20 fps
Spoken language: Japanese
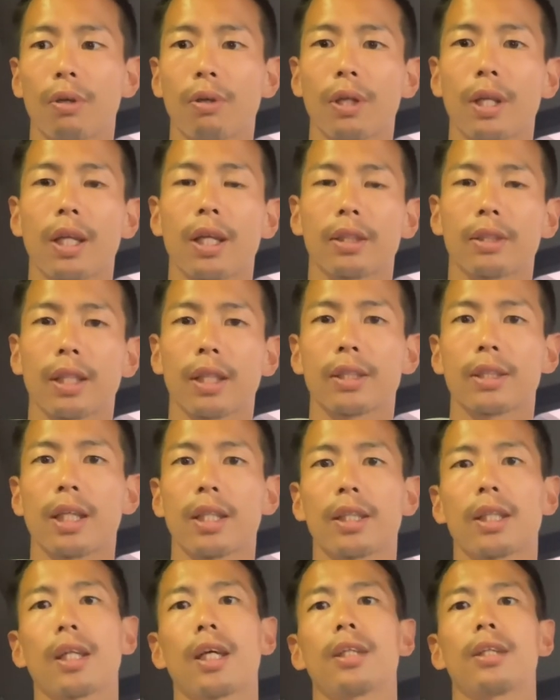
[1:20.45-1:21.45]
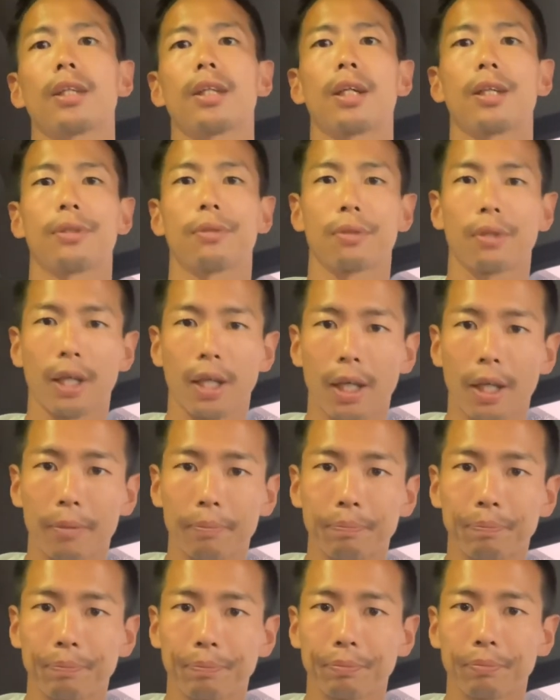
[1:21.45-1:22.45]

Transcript: ご連絡たくさんいただいてたりとか、